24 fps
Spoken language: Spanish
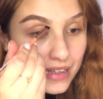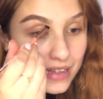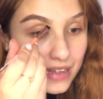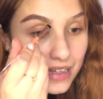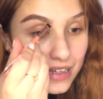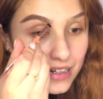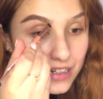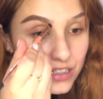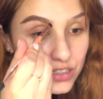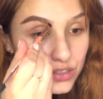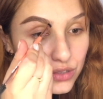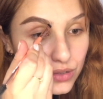
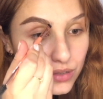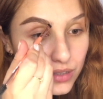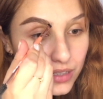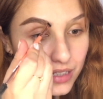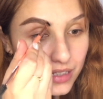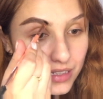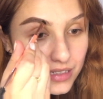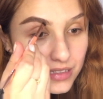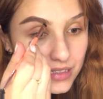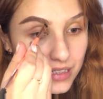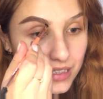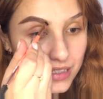el hecho de
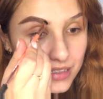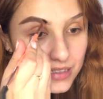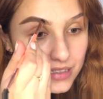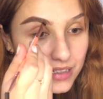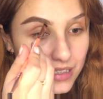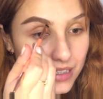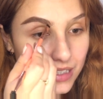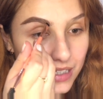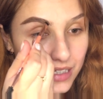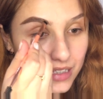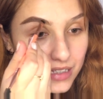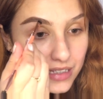que sea
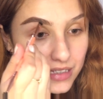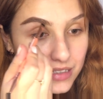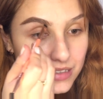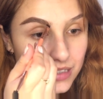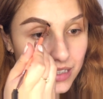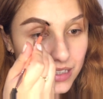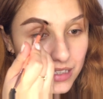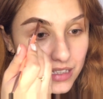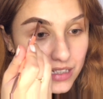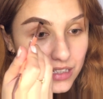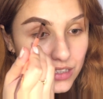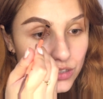así en
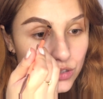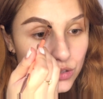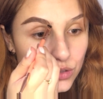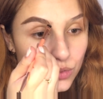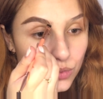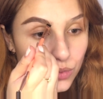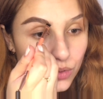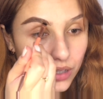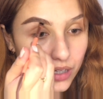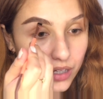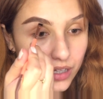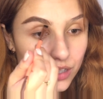esta
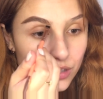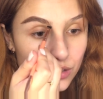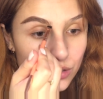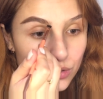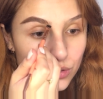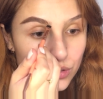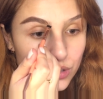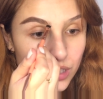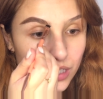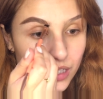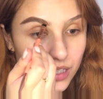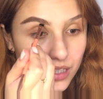textura y
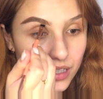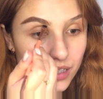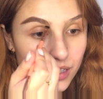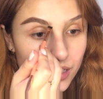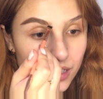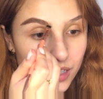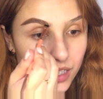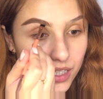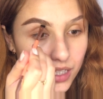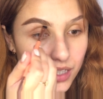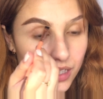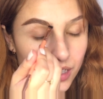no sea
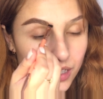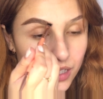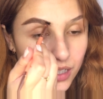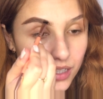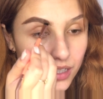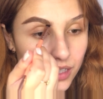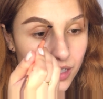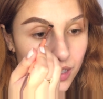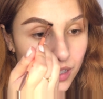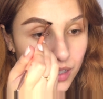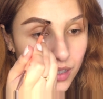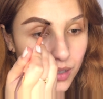
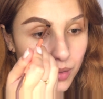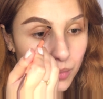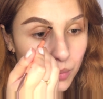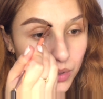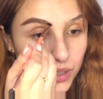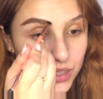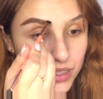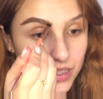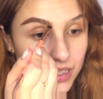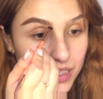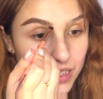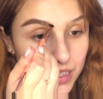
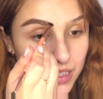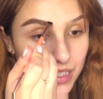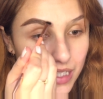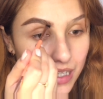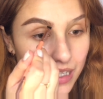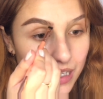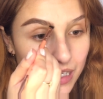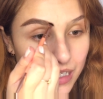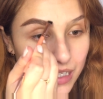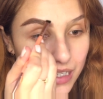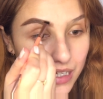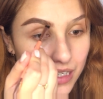pues de
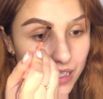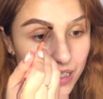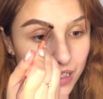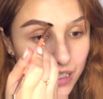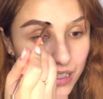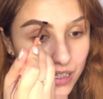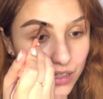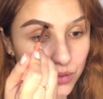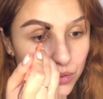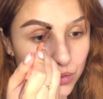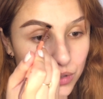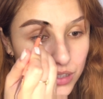tan
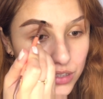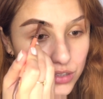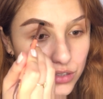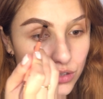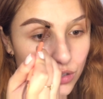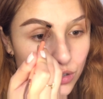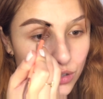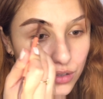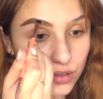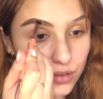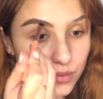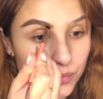larga
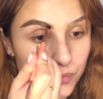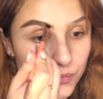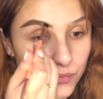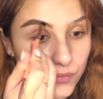duración